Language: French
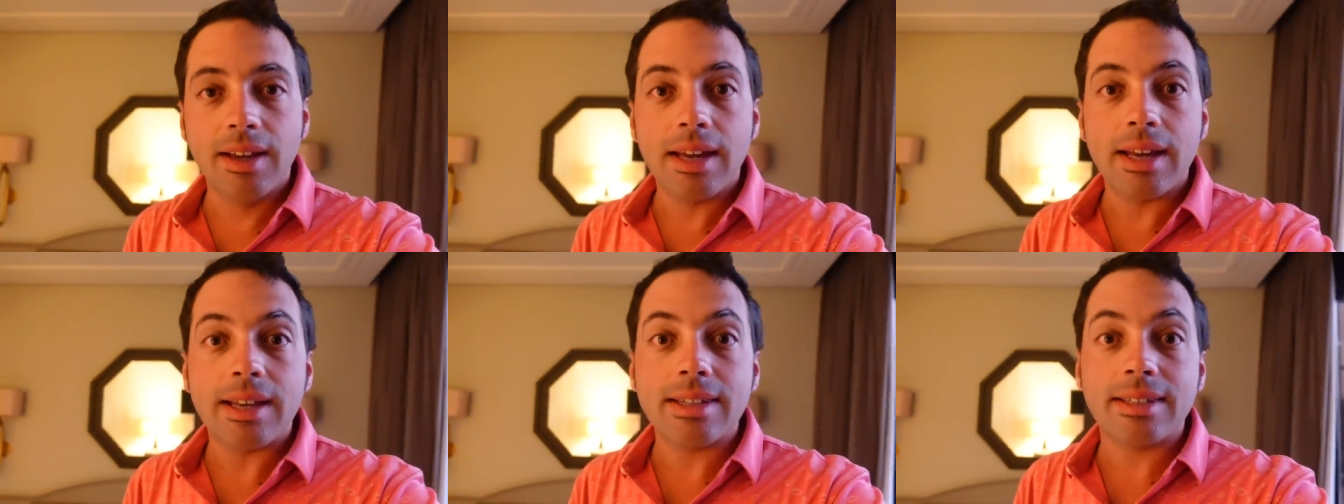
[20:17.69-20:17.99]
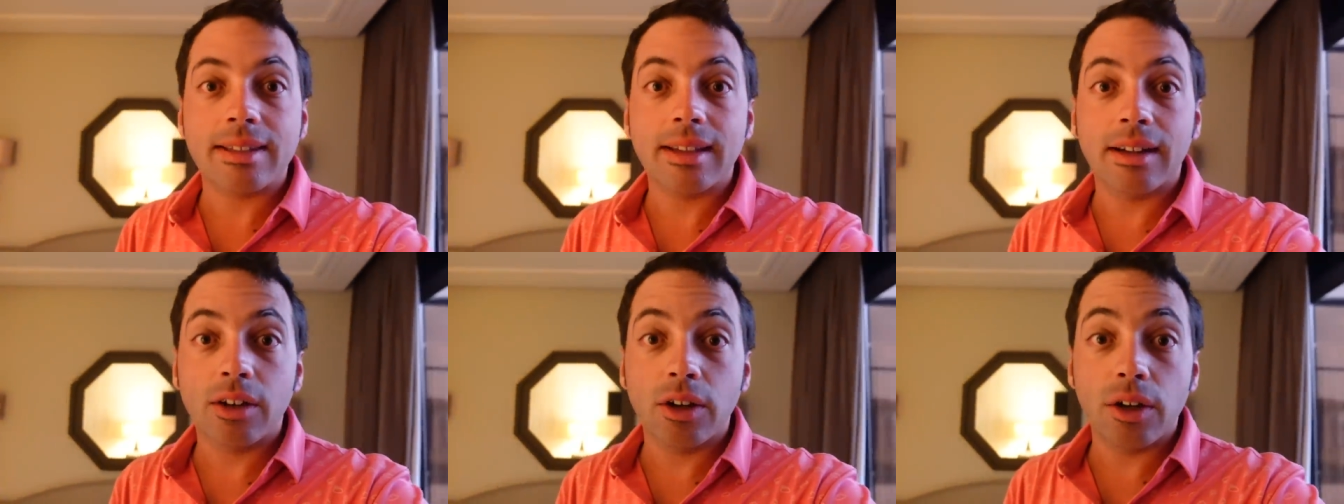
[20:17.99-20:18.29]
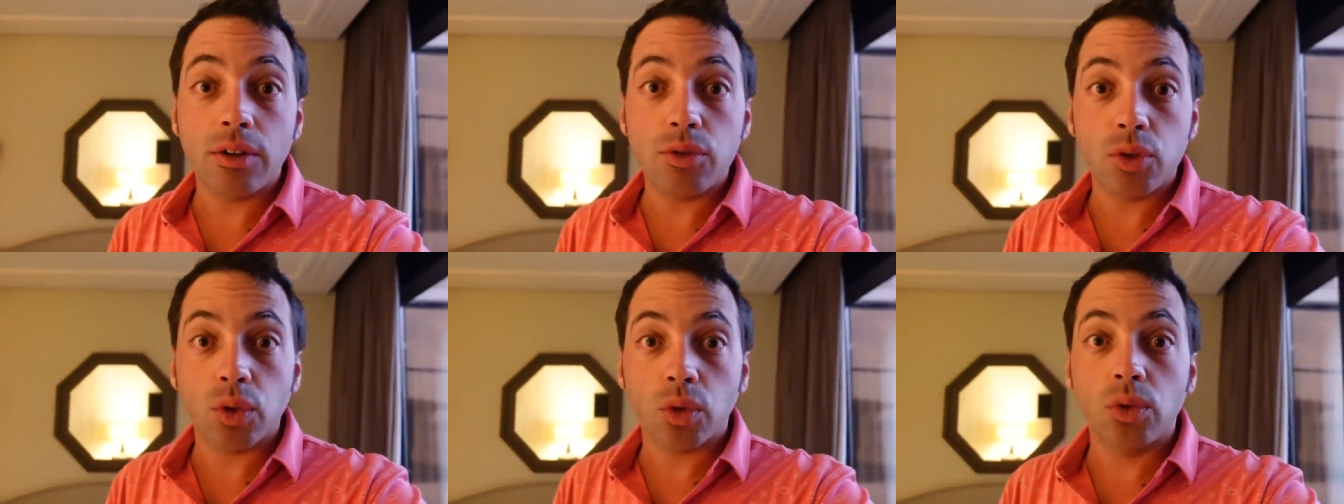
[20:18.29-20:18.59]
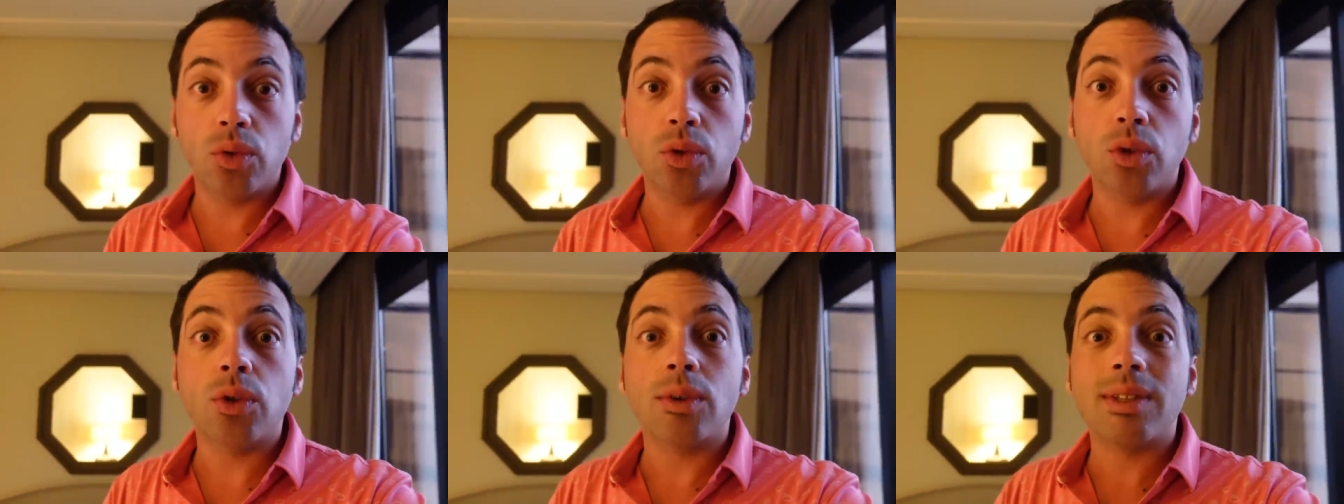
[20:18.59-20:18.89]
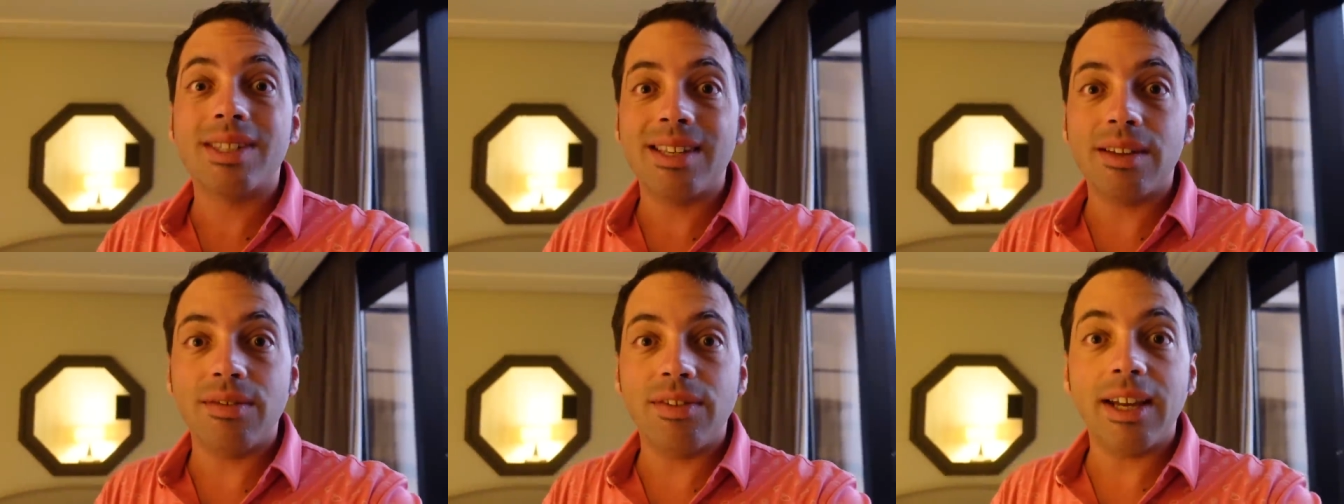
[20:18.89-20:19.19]
et c'est un golf surtout que
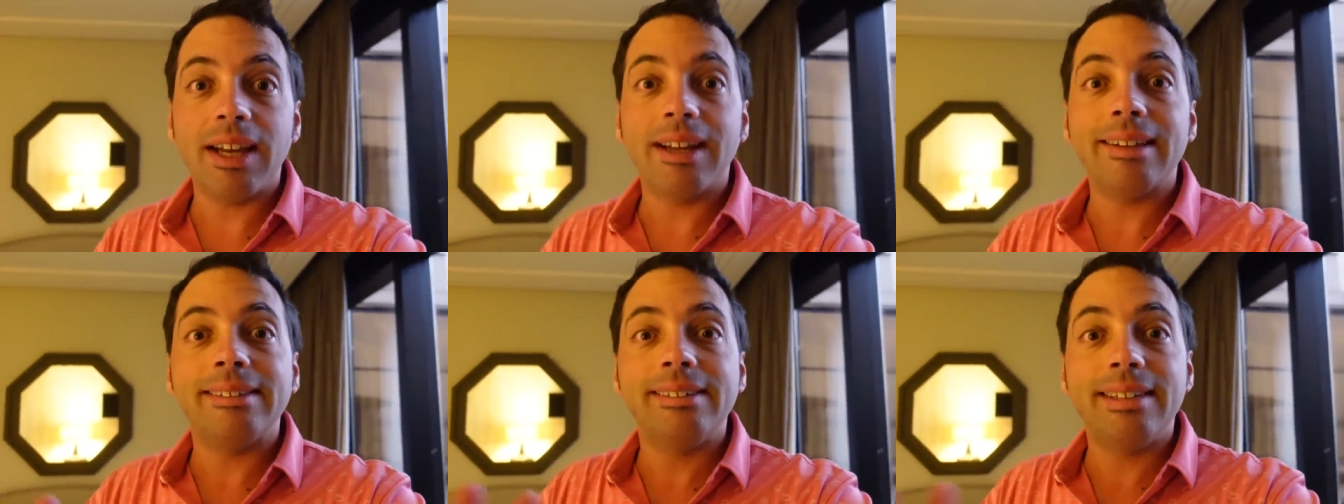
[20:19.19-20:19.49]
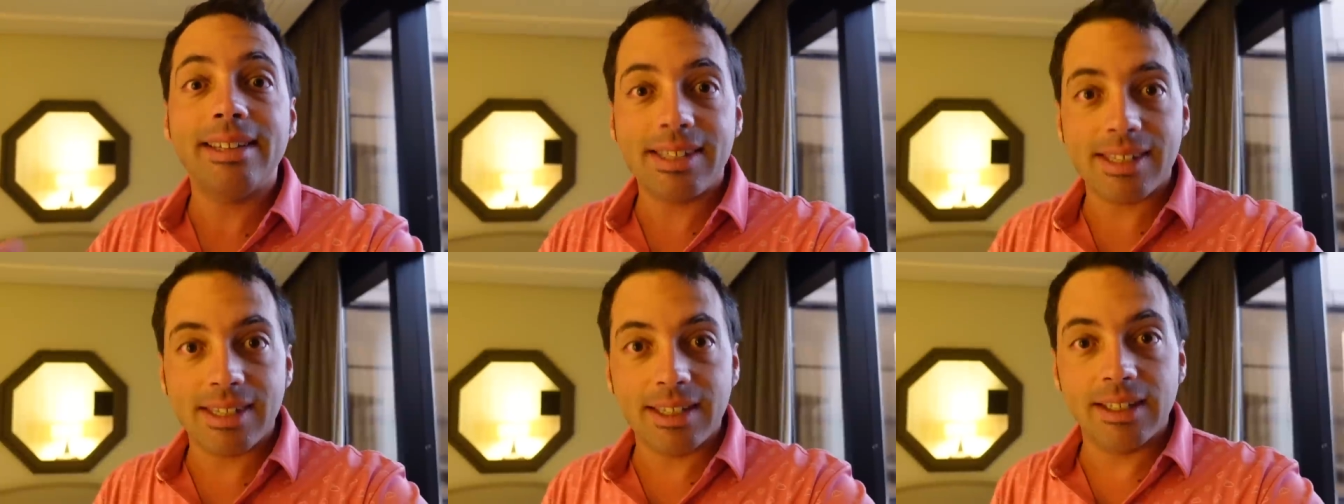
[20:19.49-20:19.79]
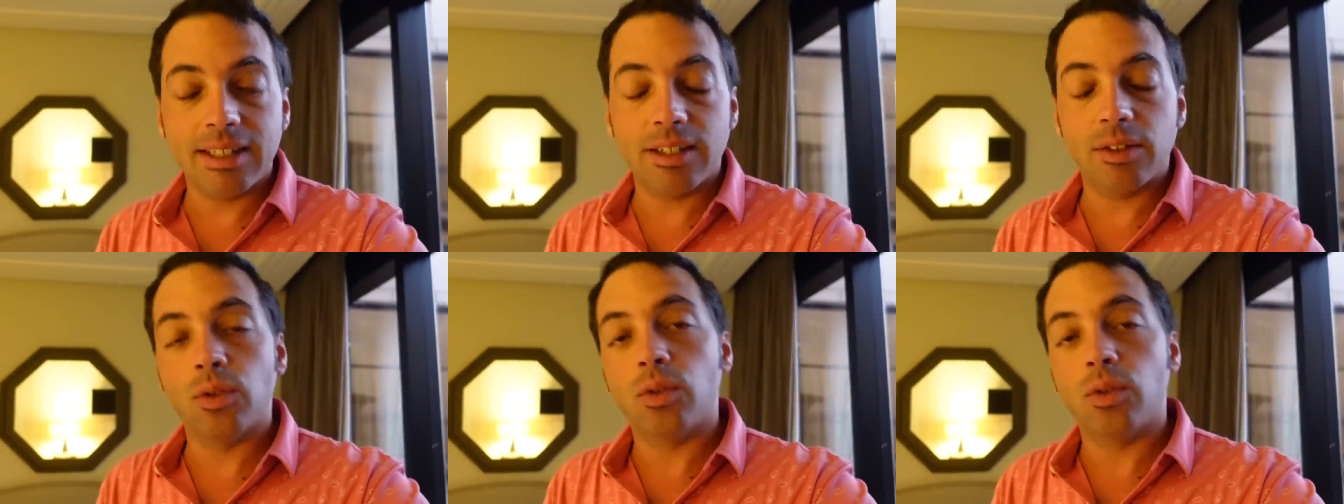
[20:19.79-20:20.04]
CV a dessiné,